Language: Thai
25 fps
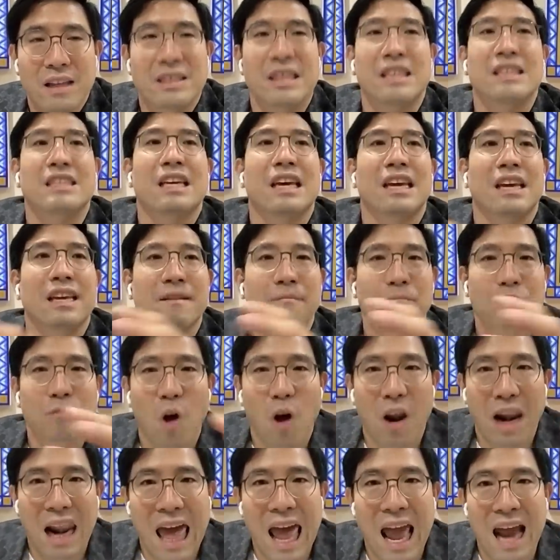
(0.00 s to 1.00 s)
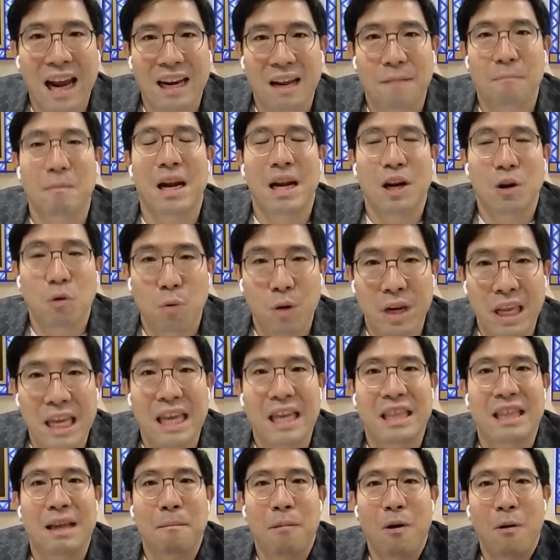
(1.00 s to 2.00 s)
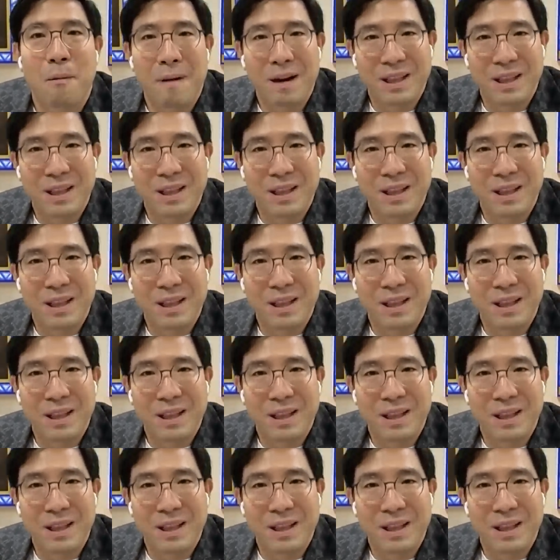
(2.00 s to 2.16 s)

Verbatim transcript: จริงๆตอนแรกเนี่ยเหมือนดูดีแต่พ